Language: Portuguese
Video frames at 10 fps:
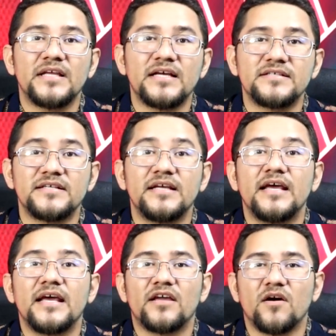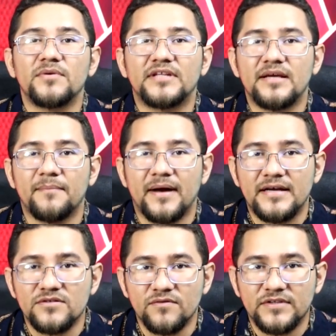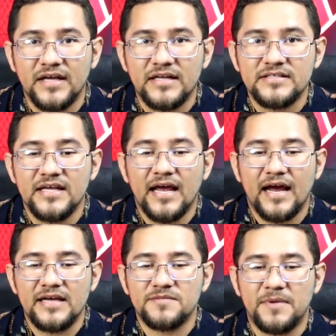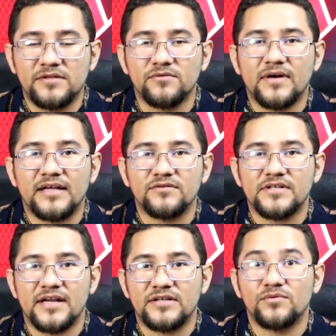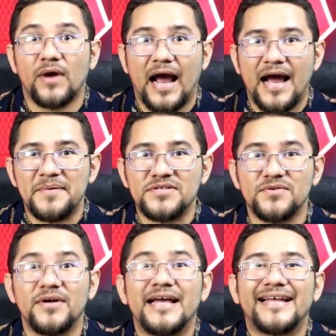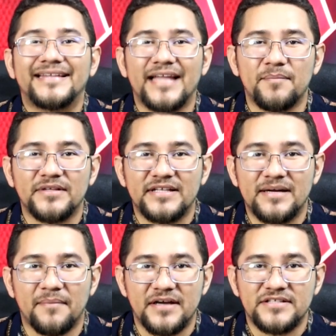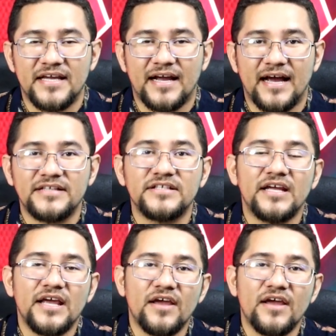e assim que obter mais novidades a respeito do cartão de crédito Amazon na bandeira Mastercard,